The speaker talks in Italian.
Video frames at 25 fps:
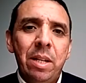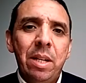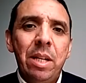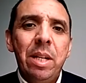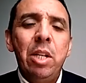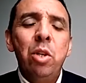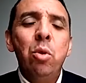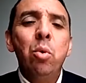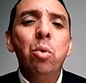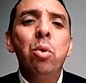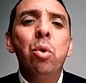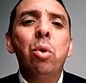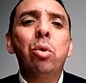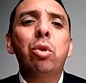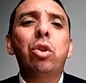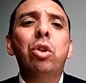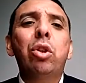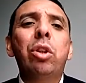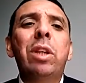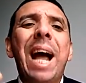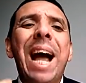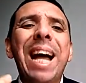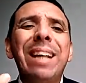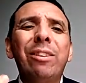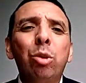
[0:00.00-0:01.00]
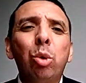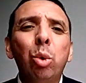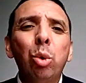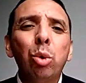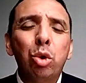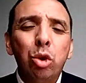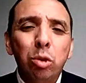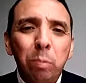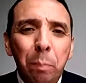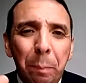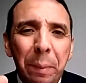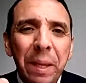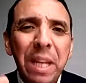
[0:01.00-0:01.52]
in uno stato
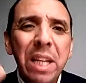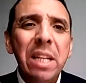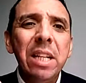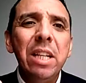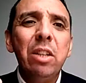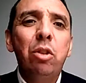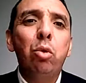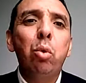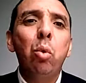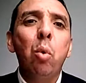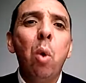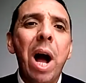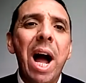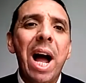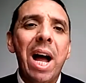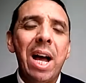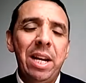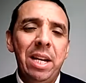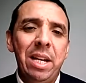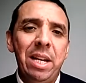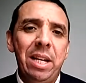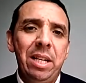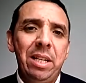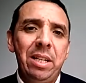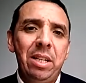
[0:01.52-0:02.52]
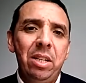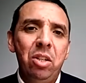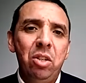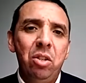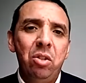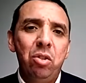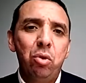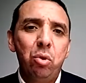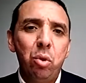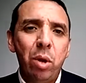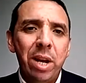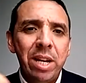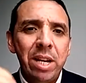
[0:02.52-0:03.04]
spirituale,
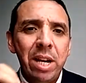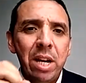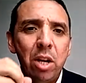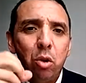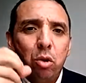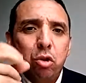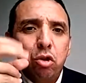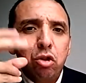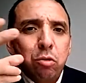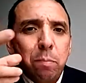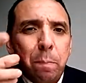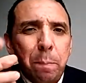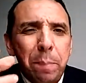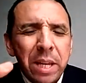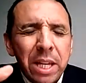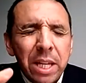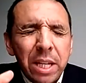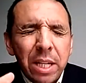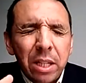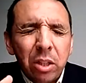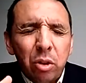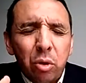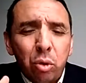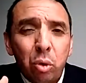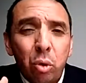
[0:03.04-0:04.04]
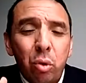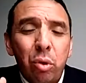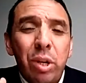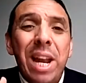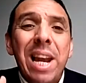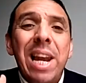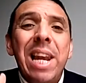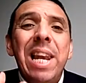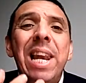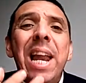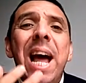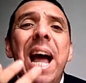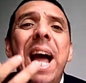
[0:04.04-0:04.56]
cioè nello spirito,
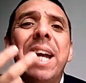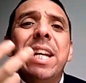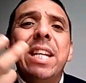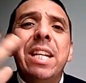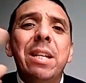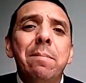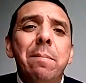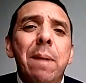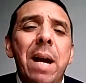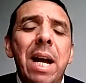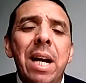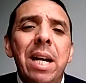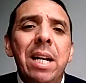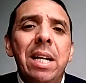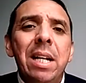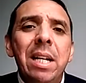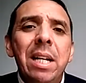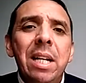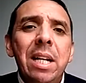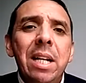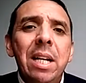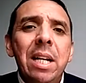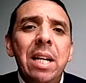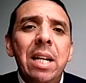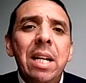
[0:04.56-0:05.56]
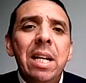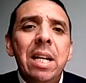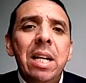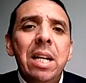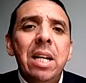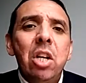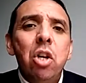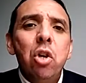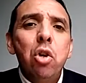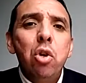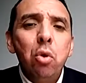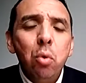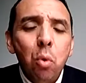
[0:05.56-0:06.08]
nell'anima,
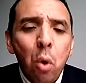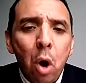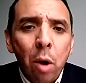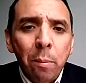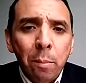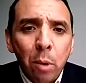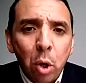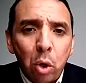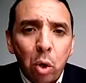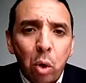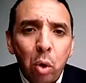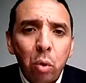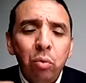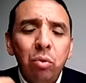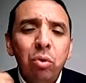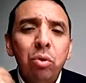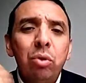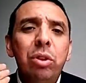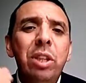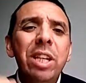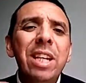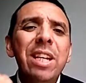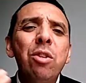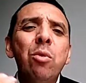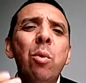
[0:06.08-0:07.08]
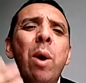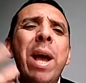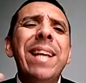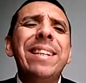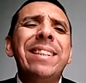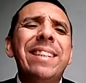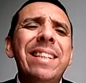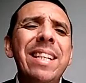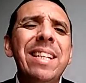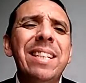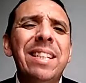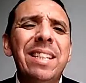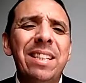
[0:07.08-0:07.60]
l'uomo continua a
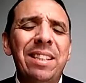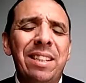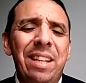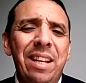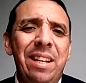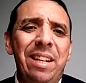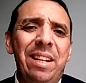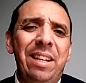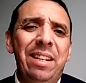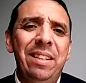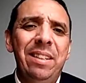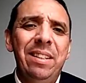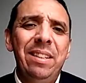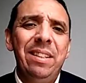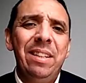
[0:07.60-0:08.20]
esistere